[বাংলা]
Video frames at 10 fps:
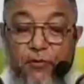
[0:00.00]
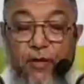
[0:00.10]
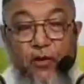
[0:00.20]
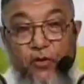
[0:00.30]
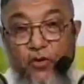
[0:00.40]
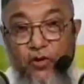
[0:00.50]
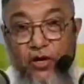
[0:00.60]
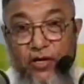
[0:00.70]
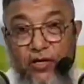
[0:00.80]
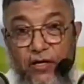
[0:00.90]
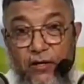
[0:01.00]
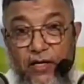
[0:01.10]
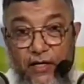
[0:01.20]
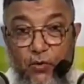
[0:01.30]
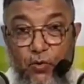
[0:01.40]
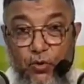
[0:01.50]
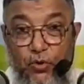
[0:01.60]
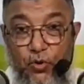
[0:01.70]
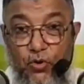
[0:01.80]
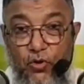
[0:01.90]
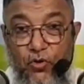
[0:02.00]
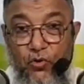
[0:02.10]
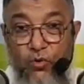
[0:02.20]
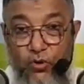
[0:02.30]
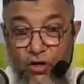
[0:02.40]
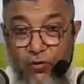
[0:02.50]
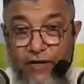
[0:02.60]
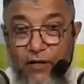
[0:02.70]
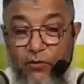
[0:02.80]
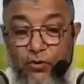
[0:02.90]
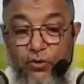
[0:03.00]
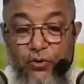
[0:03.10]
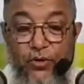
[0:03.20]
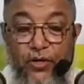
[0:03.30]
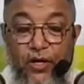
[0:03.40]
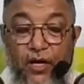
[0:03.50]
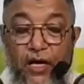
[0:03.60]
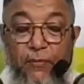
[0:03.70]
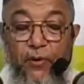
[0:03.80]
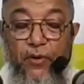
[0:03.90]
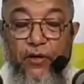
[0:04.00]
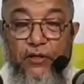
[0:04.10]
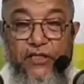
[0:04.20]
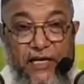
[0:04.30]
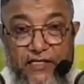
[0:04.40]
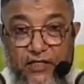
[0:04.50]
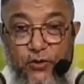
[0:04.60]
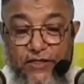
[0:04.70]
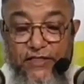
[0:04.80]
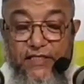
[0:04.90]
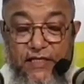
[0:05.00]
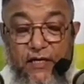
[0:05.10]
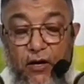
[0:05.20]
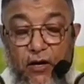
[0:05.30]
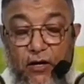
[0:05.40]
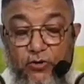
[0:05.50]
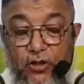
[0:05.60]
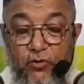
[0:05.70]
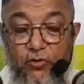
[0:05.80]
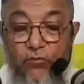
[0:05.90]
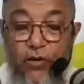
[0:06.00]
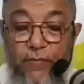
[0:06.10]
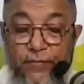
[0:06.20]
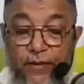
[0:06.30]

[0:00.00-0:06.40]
পরিবার গঠন করা এটার গুরুত্ব করতে হবে এটার গুরুত্ব এবং চ্যালেঞ্জেসও আছে সেটা নিয়ে আলোচনা করব আমরা